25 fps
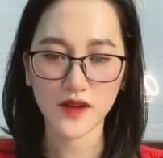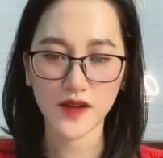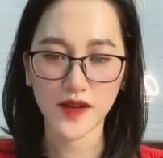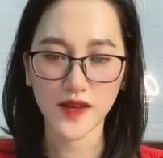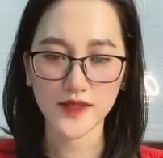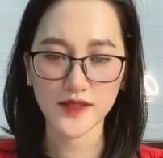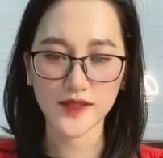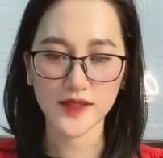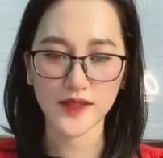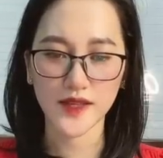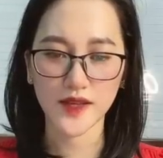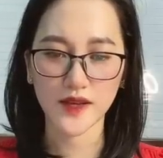
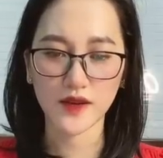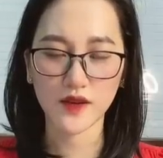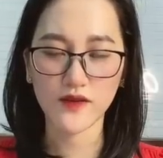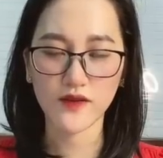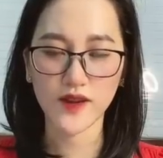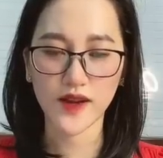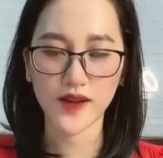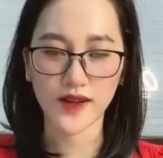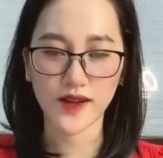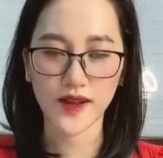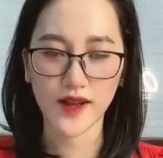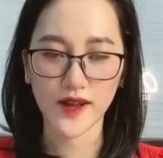Anh chỉ đánh có
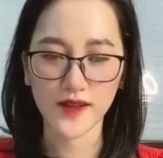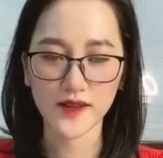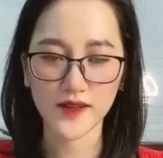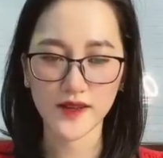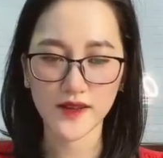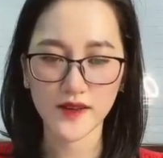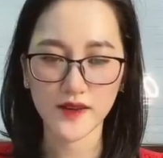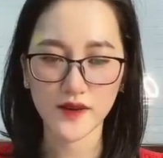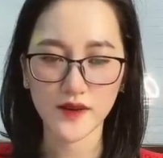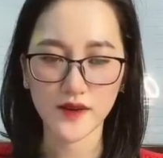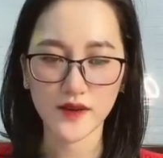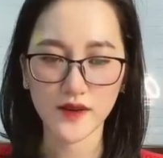vài
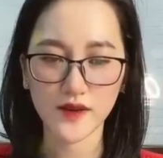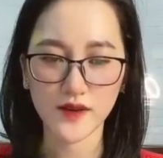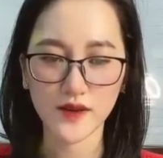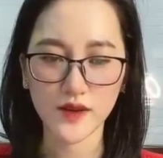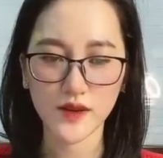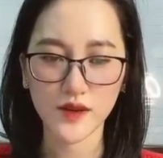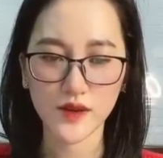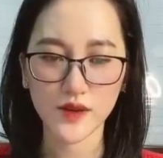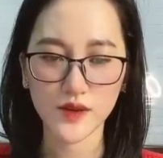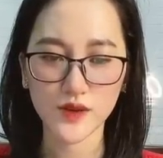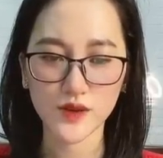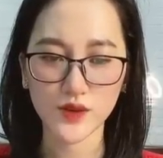cái
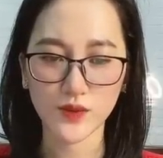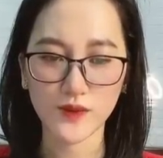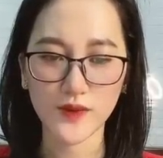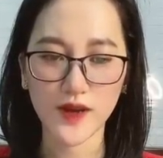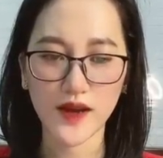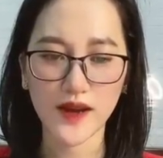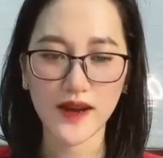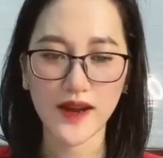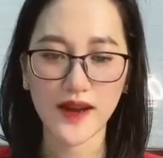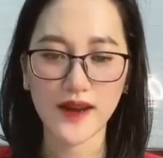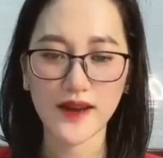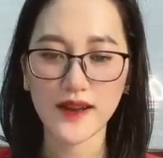Chúng
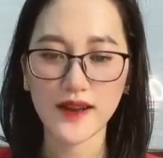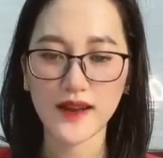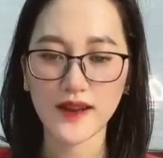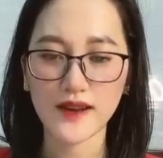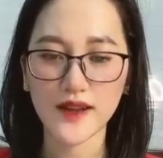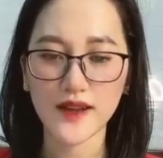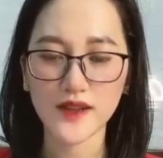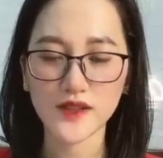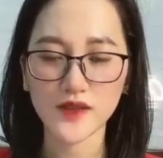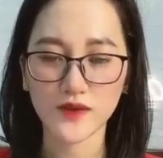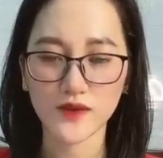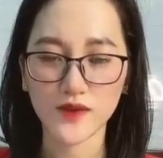đã ngã
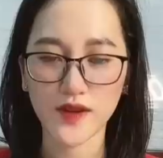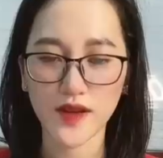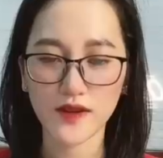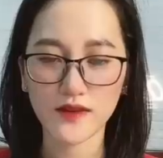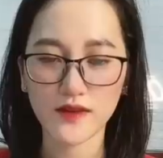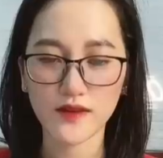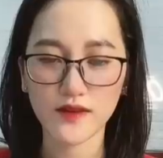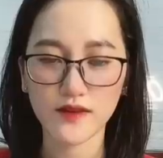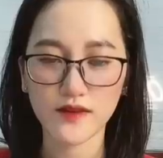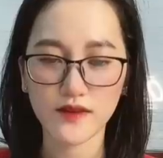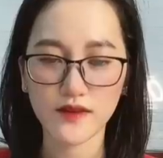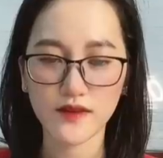lăn hết xuống đất
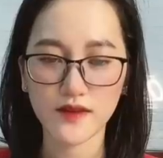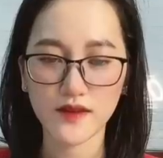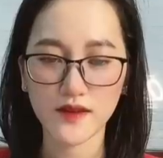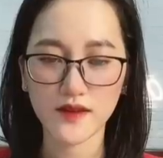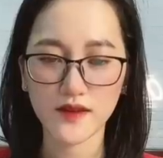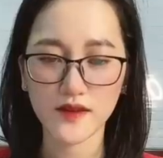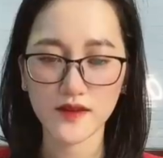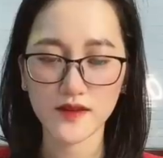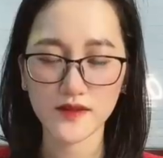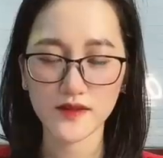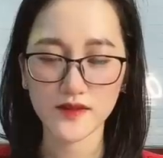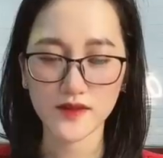
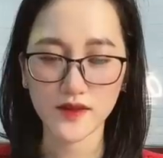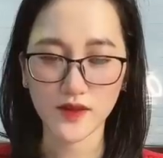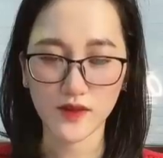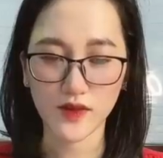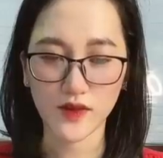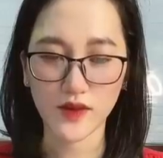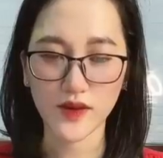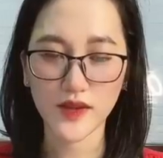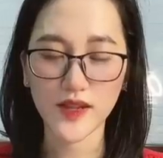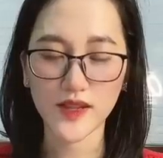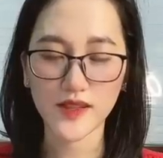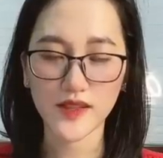Sau
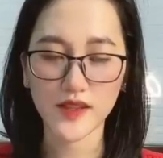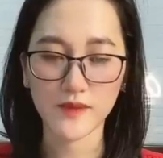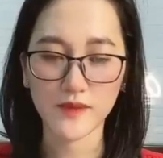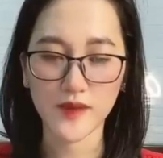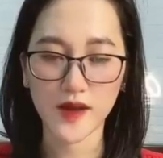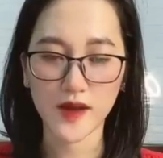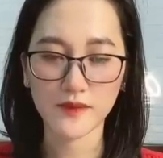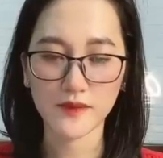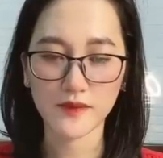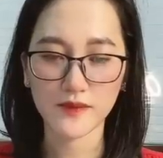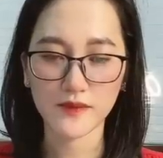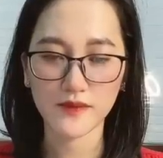đó đến đây tìm
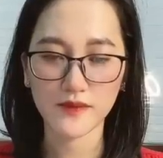em